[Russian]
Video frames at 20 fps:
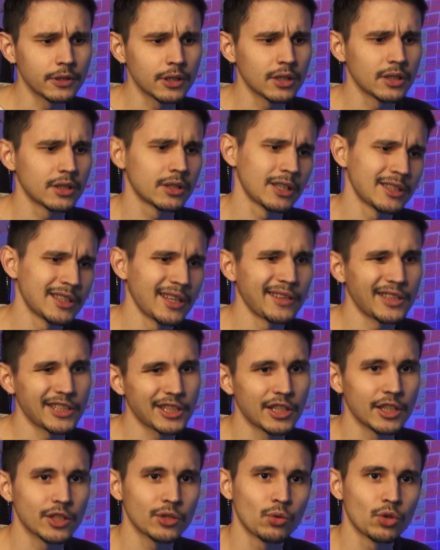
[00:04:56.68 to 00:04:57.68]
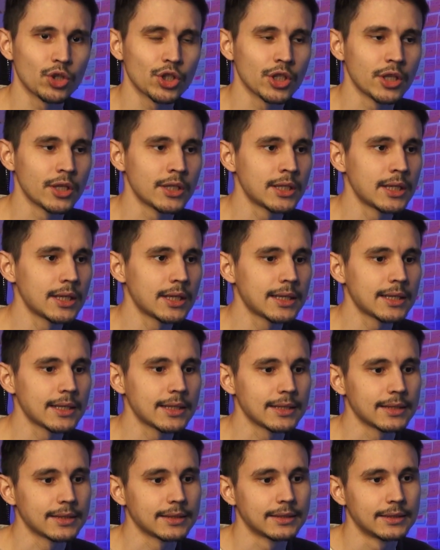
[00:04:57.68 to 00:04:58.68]
это достаточно сложный язык,
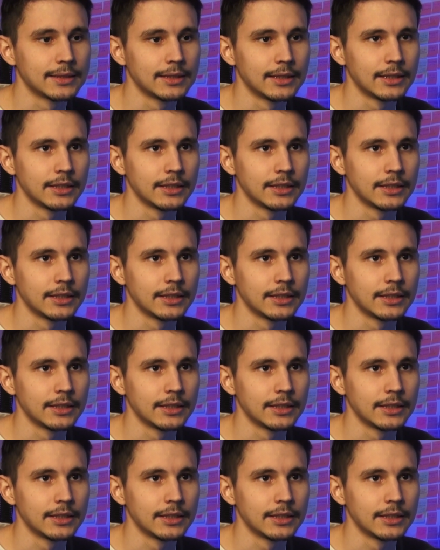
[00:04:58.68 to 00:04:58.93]
э,